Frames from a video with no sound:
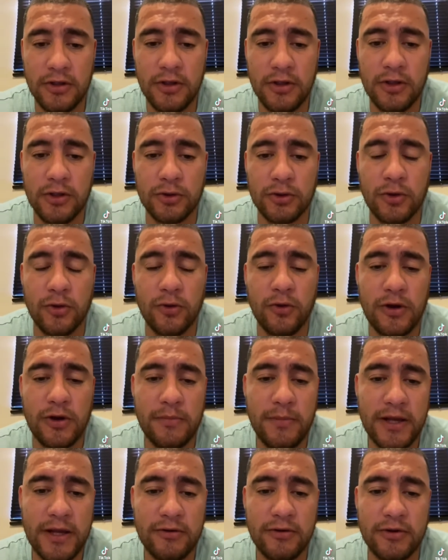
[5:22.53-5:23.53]
Todo
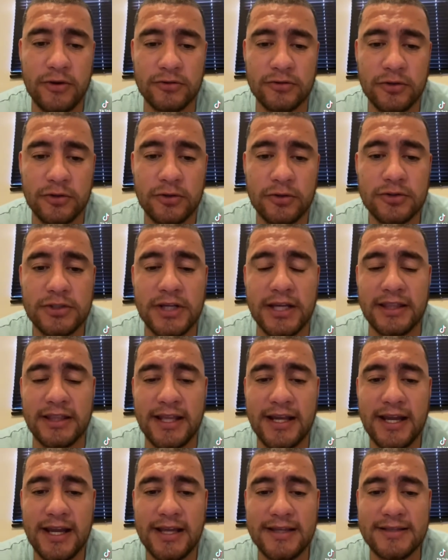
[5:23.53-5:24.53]
hermano de nosotros que
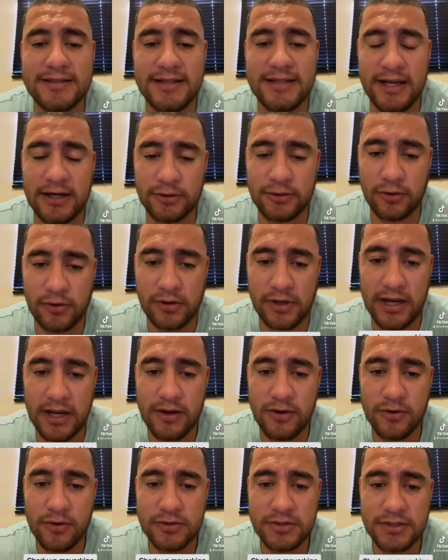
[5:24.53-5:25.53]
tenga ciertos
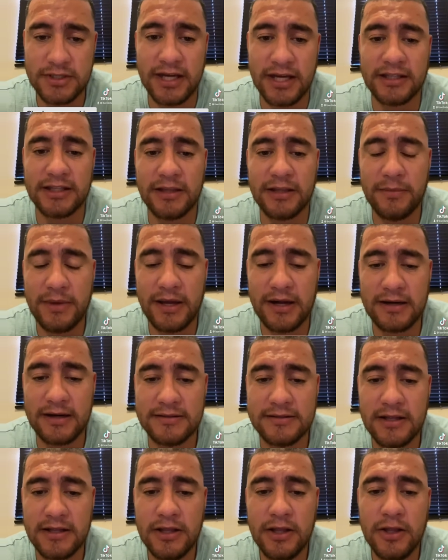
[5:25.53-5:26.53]
rangos, ciertas
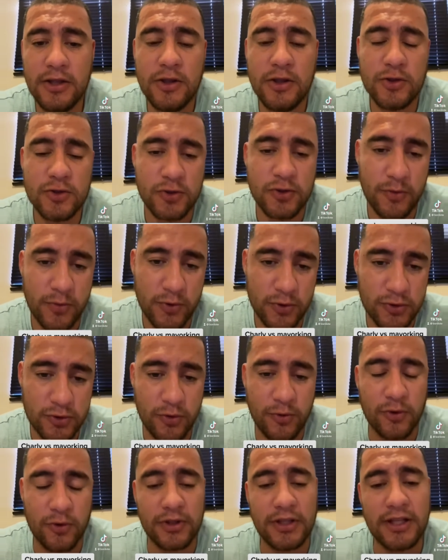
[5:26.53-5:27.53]
barras, somos
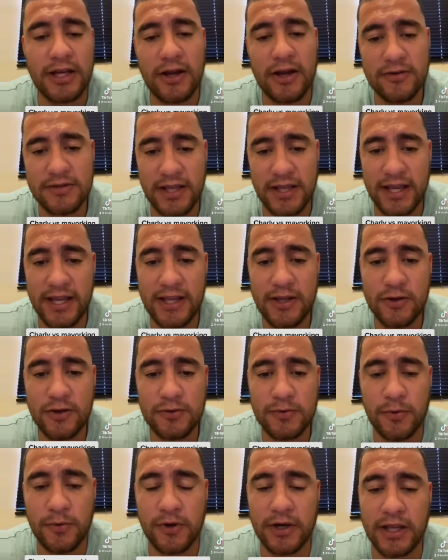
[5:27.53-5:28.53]
subordinados a ellos
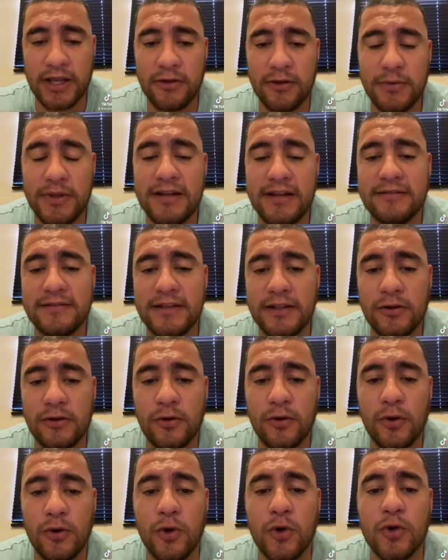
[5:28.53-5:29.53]
porque ellos vienen siendo
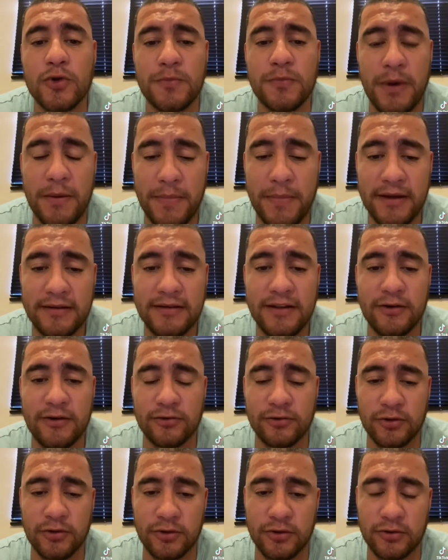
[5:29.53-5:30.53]
los papás de
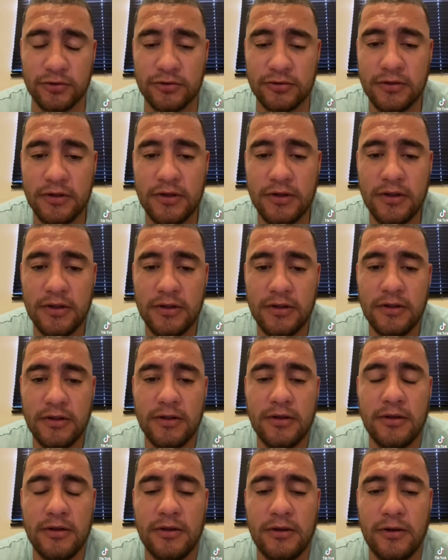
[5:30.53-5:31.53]
nosotros,
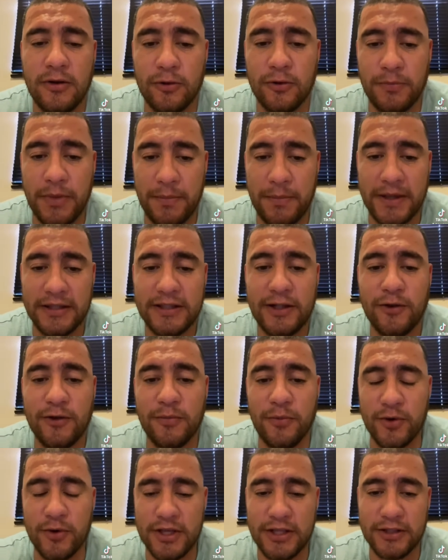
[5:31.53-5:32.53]
los papás de los
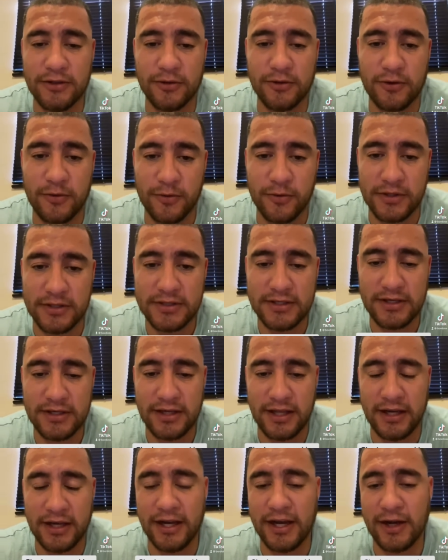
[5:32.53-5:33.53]
pollitos, como dicen
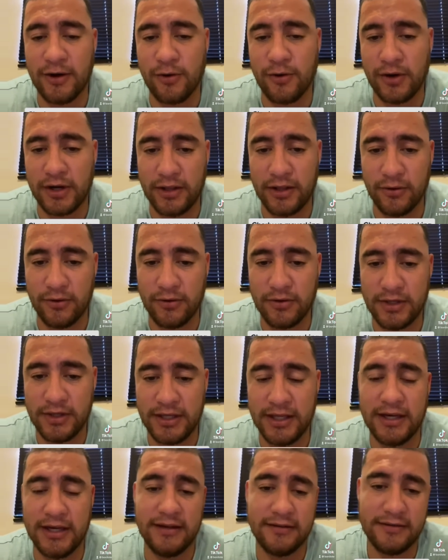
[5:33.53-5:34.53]
en el corrido. Y
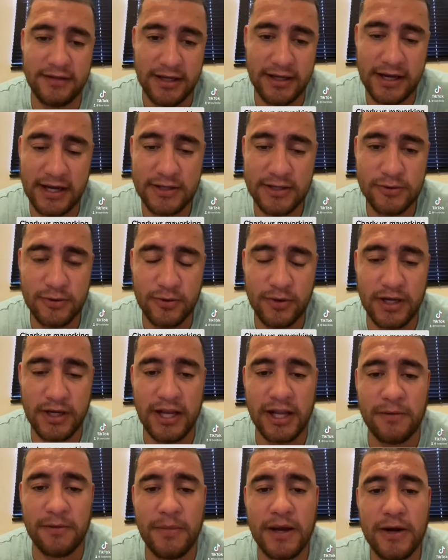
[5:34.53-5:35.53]
en este caso, el
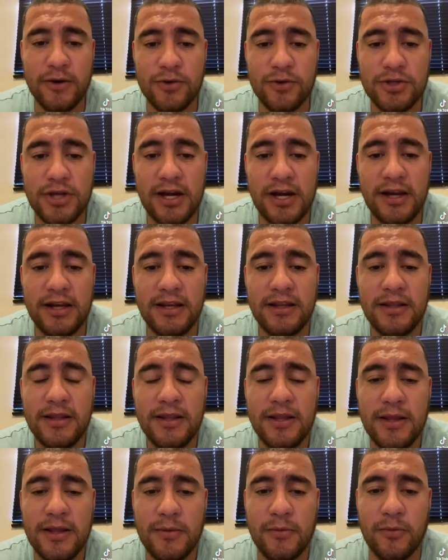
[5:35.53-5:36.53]
hermano Charlie
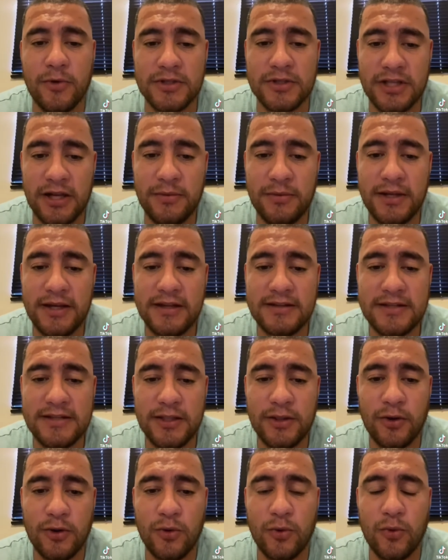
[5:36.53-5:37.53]
pues él viene
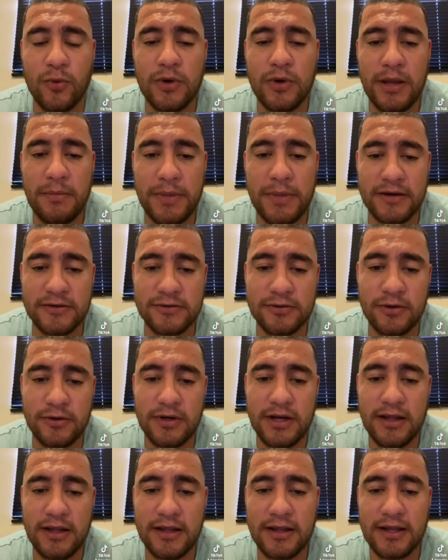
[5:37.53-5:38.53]
siendo una
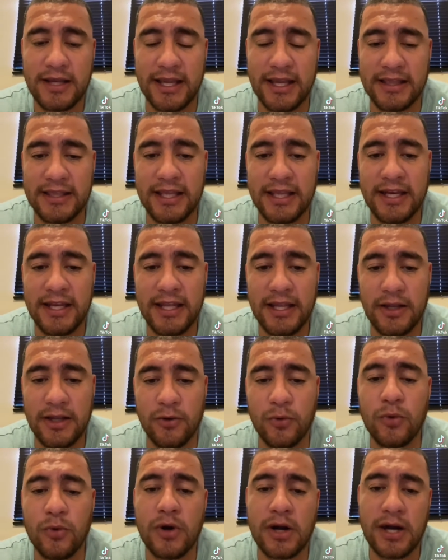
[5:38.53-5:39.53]
persona que tiene
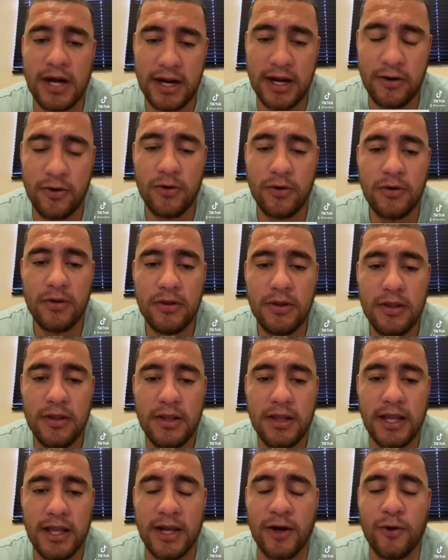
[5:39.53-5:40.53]
un rango
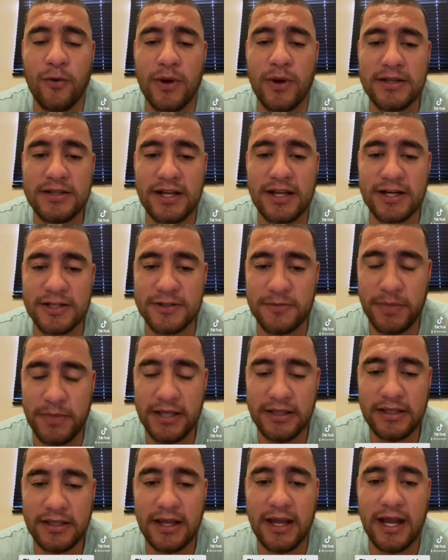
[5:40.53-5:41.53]
el cual se
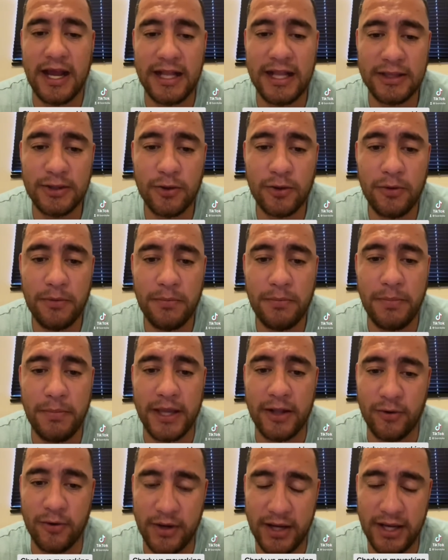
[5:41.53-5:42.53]
respeta alto,
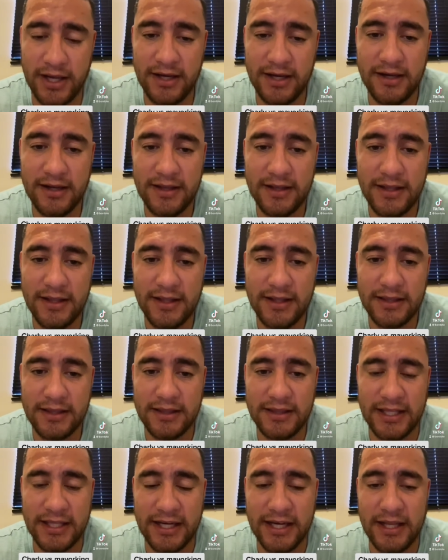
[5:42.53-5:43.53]
pero él
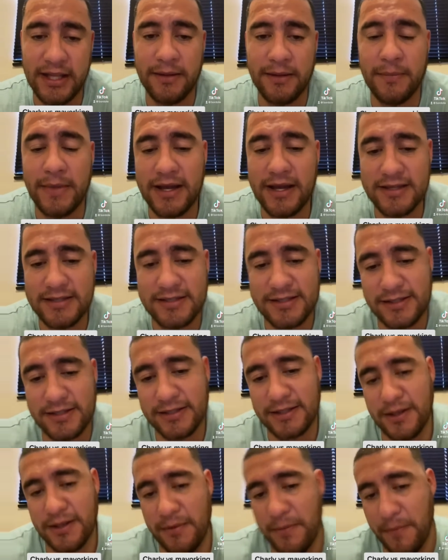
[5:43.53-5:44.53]
tiene más
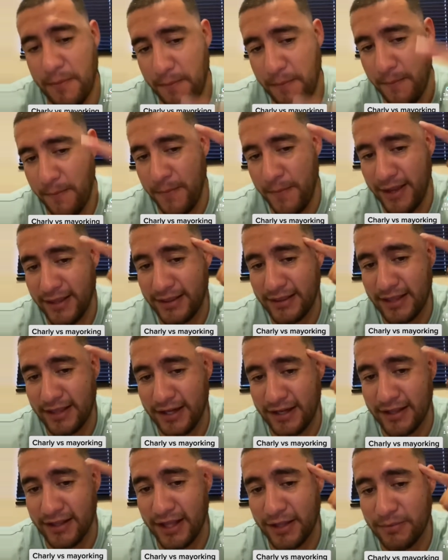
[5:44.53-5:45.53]

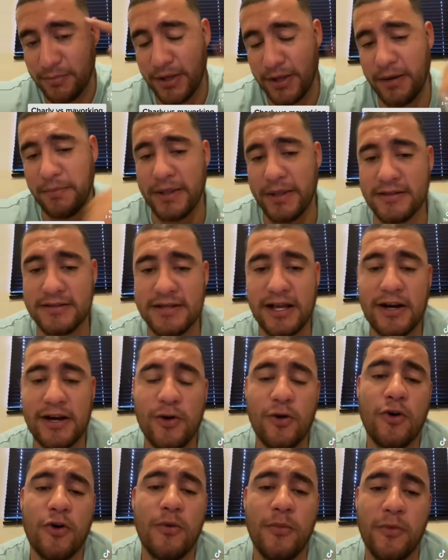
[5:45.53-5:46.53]
mentalidad para pensar,
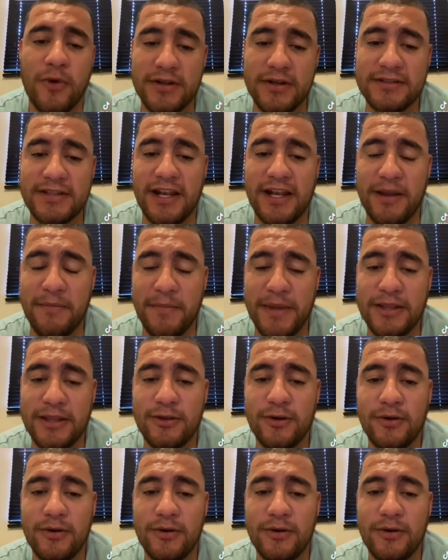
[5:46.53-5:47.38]
no como este elemento,